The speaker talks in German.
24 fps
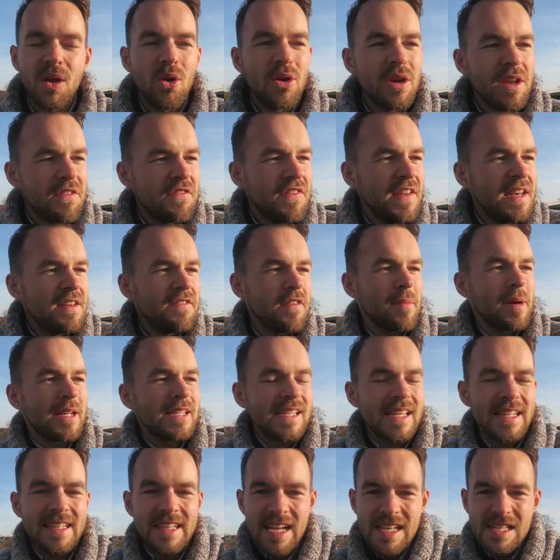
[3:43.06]
Und ich finde, wenn man
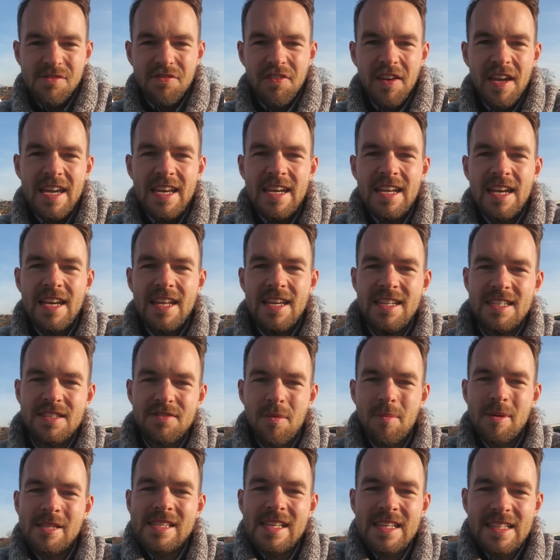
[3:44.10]
sich das verinnerlicht,
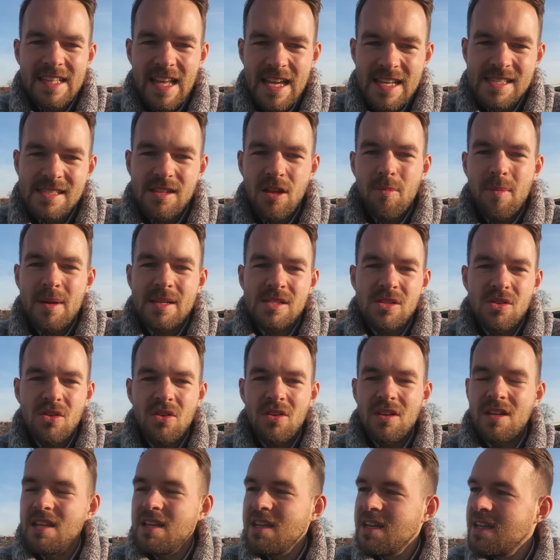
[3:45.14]
wenn man sich das nochmal
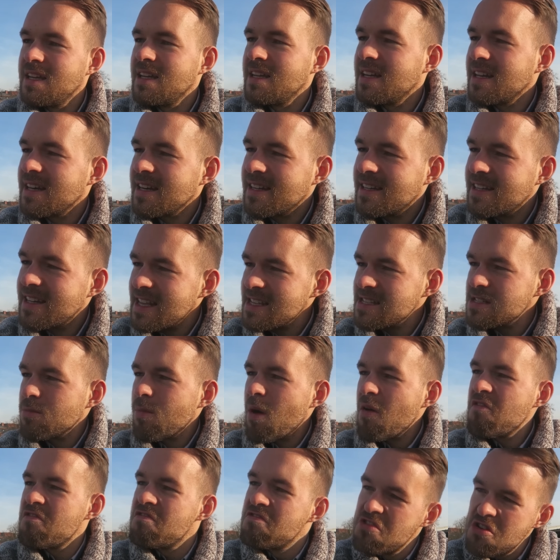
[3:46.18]
so, das
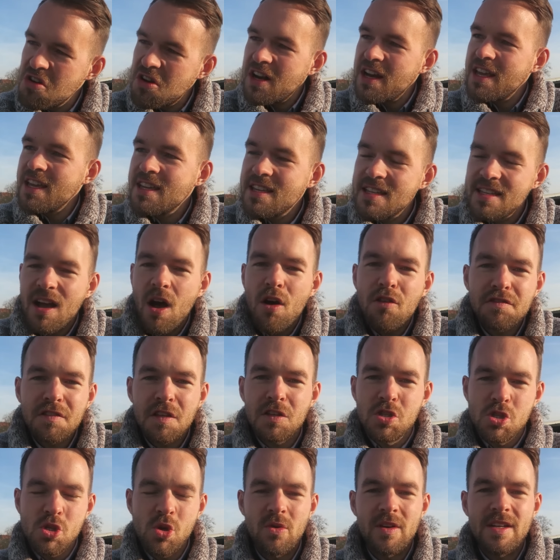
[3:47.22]
nochmal wirklich auf
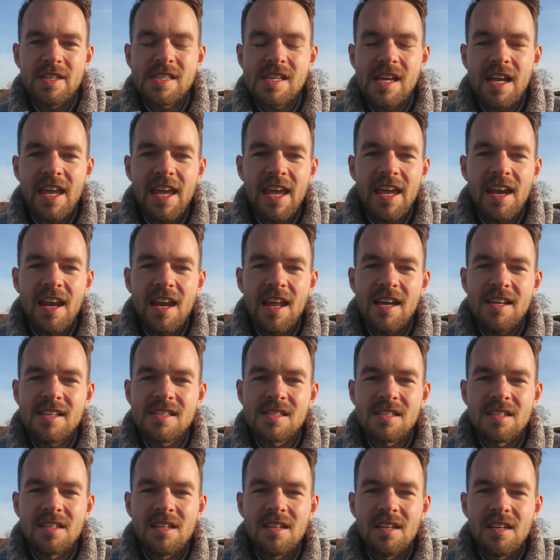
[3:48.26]
der Zunge zergehen
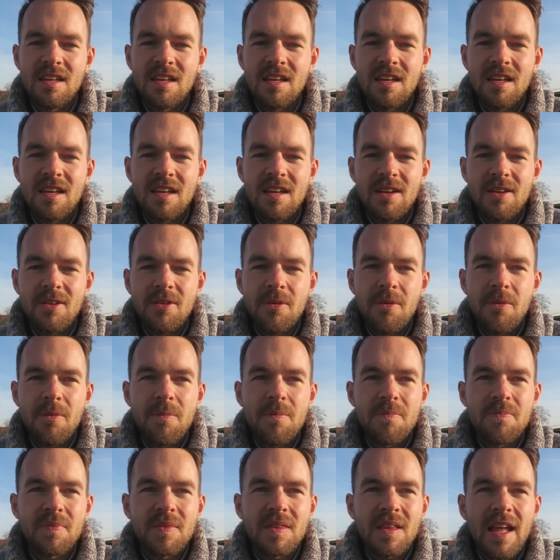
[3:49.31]
lässt,
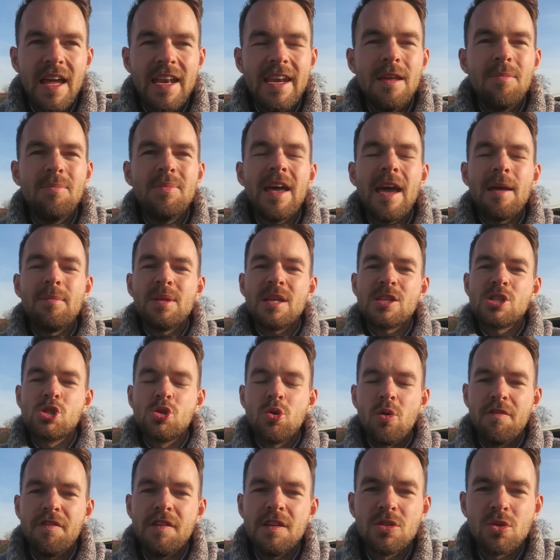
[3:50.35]
dann nimmt einem das
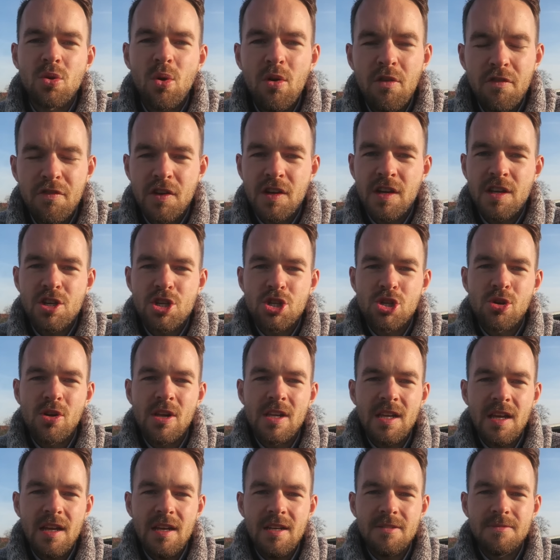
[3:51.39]
so viel Druck von den
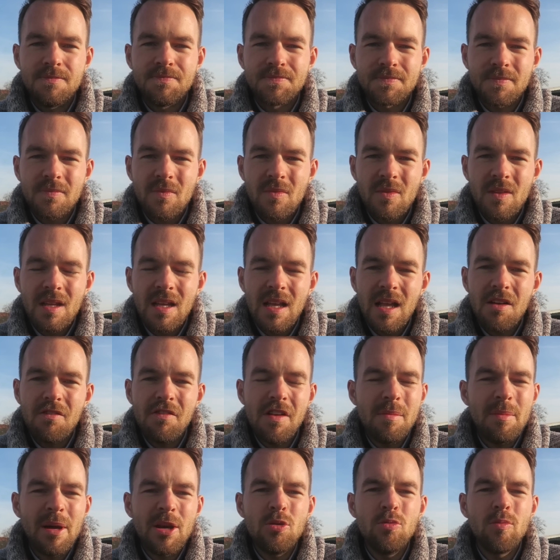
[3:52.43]
Schultern,
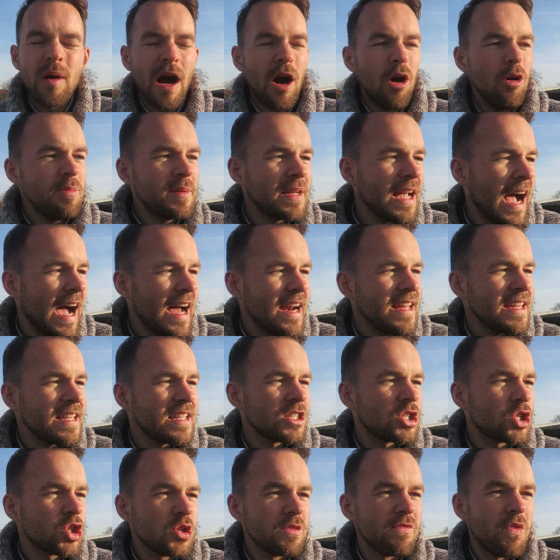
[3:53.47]
weil man überhaupt gar nicht
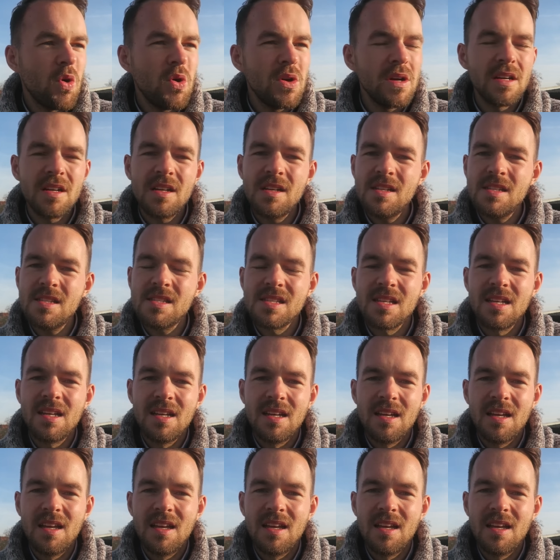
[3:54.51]
gezwungen ist,